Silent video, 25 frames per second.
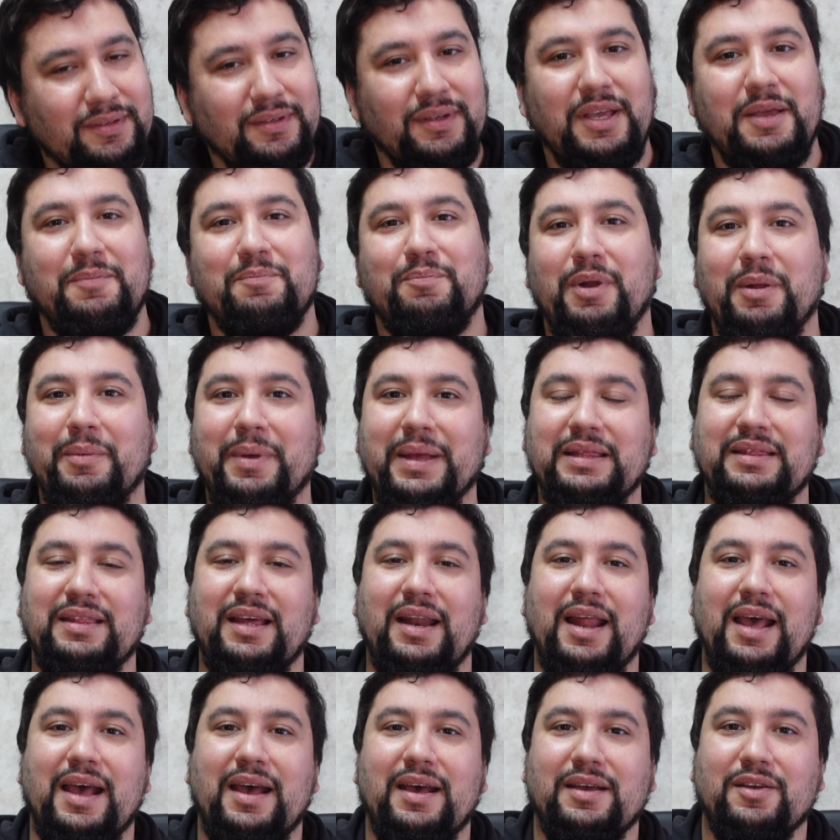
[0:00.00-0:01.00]

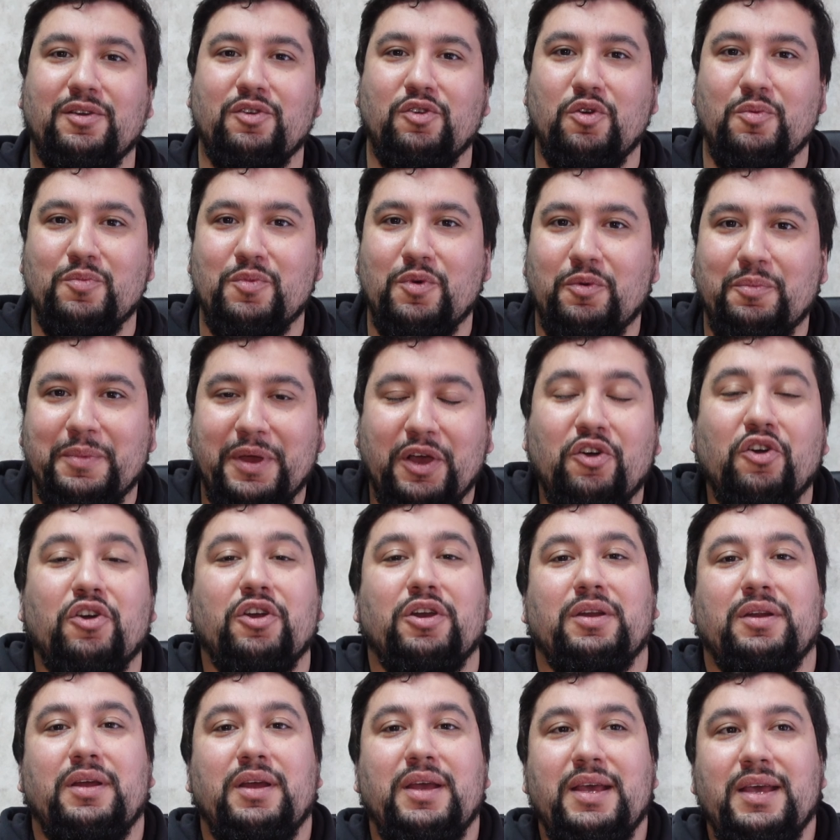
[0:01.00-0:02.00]
implementala como
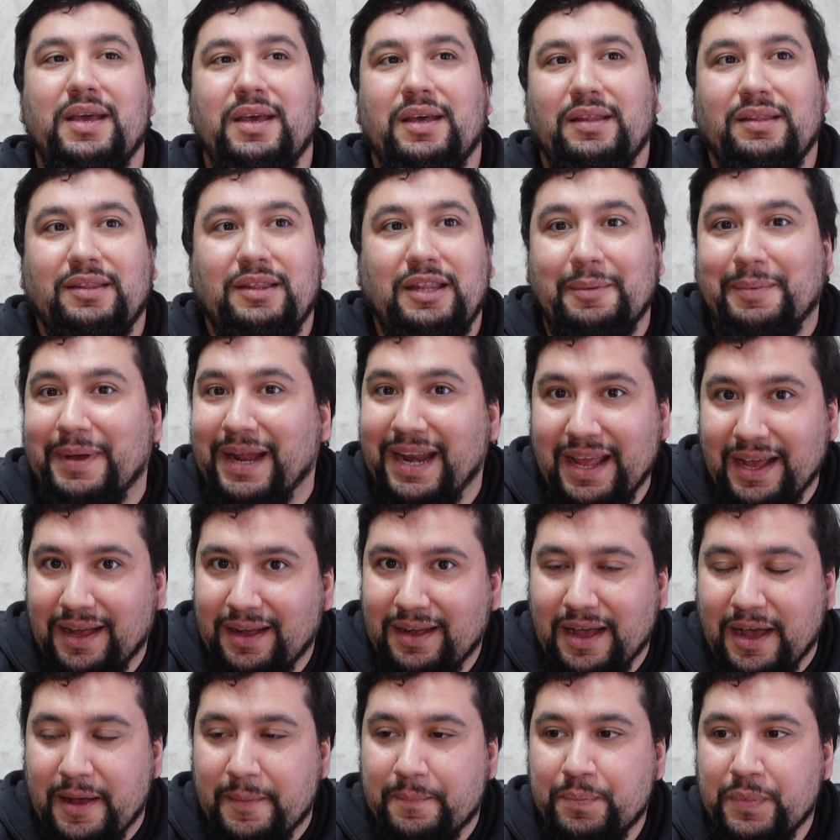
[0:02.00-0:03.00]
mejor te
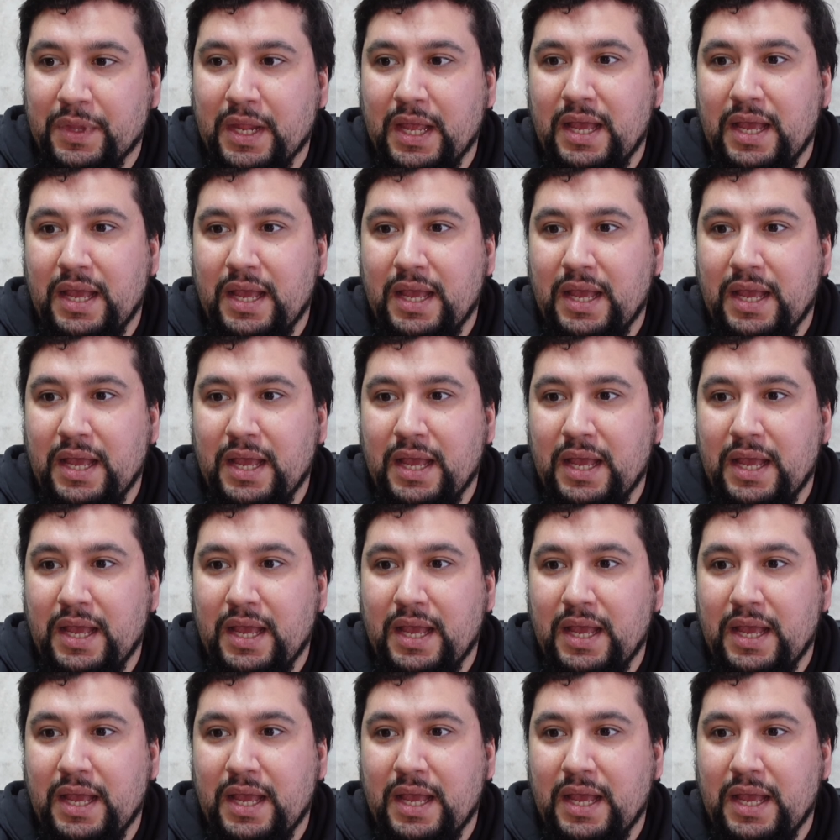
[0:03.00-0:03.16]
parezca.